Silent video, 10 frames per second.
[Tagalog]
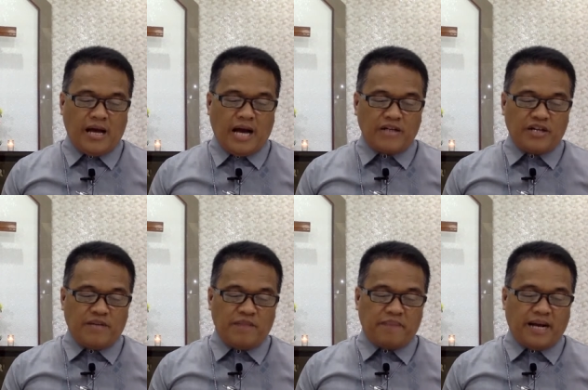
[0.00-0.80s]
Ano
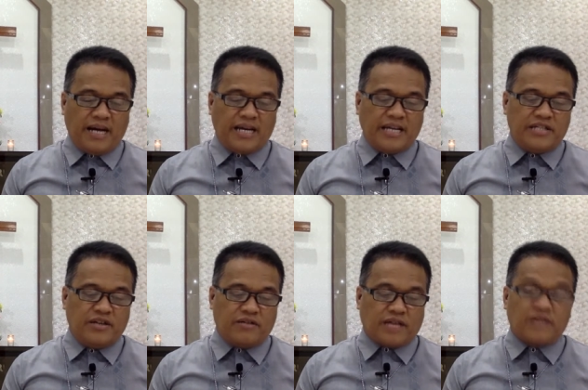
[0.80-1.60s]
namang pangalan
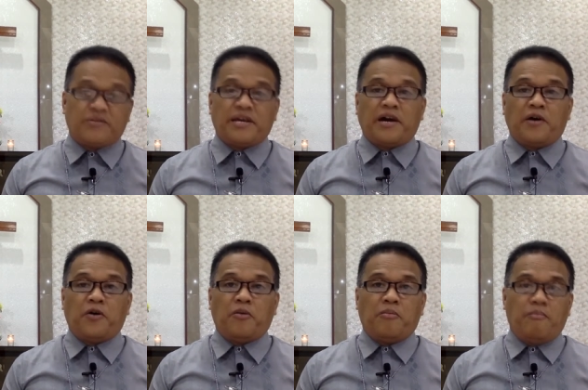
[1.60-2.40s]
ninyo? Tanong ni
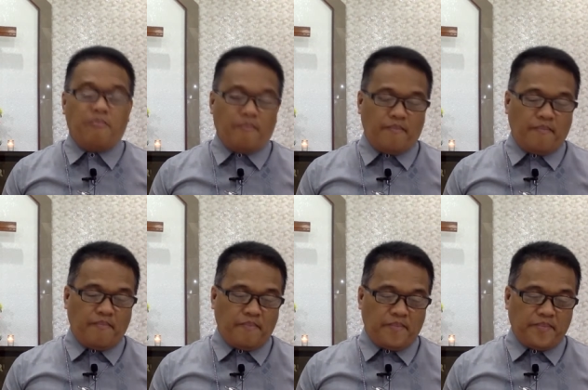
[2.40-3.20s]
Jacob.
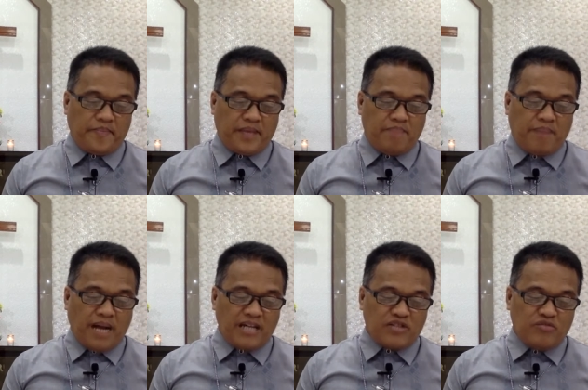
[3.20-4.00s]

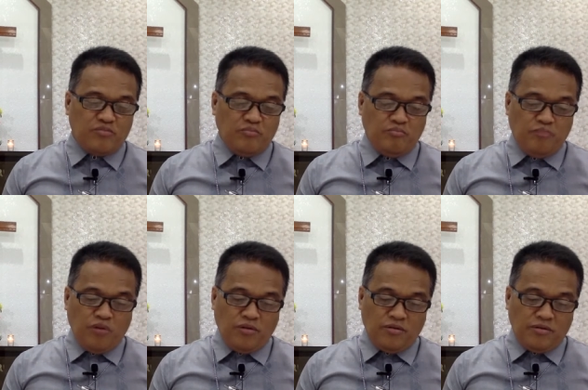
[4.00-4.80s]
Bakit,
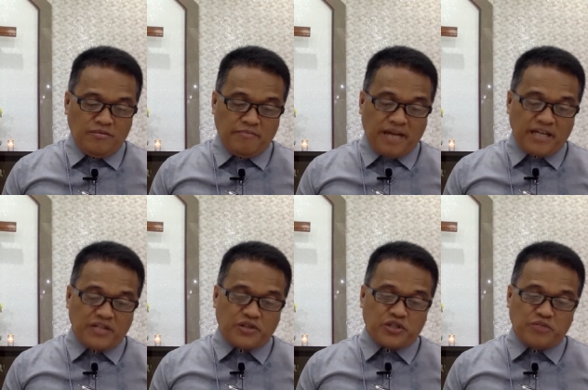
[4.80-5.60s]
mong,
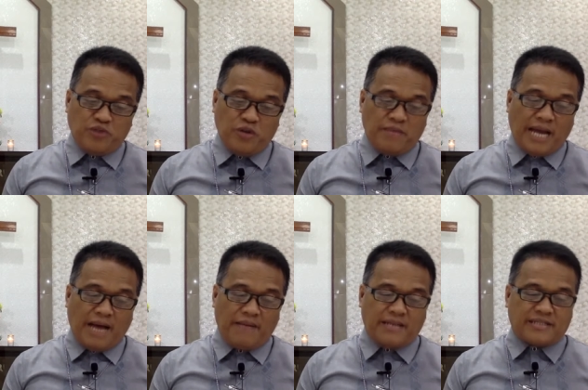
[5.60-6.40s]
bakit gusto mong
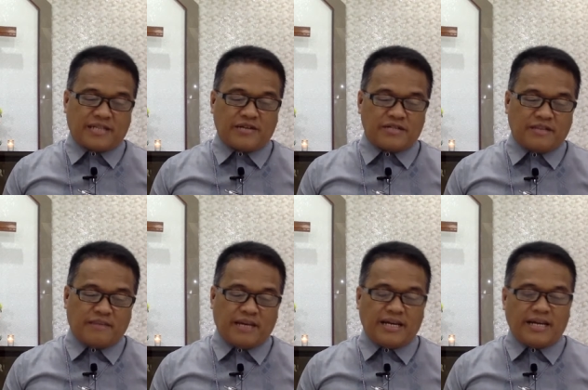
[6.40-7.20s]
malaman? Sagot
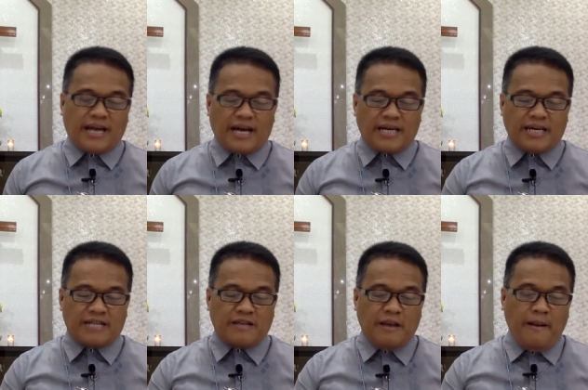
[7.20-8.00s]
naman ng lalaki at
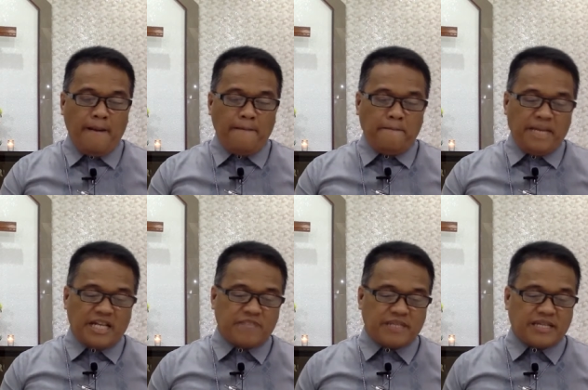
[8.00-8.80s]

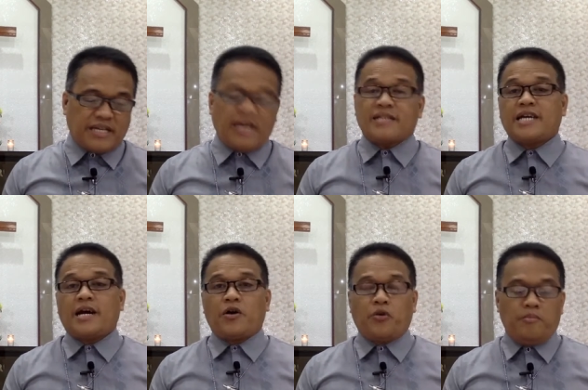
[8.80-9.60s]
binasbasan niya si
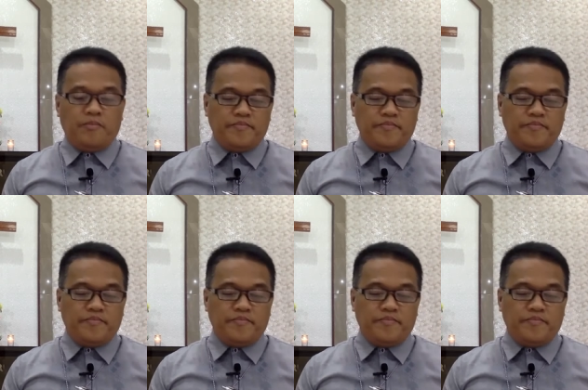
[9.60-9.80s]
Jacob.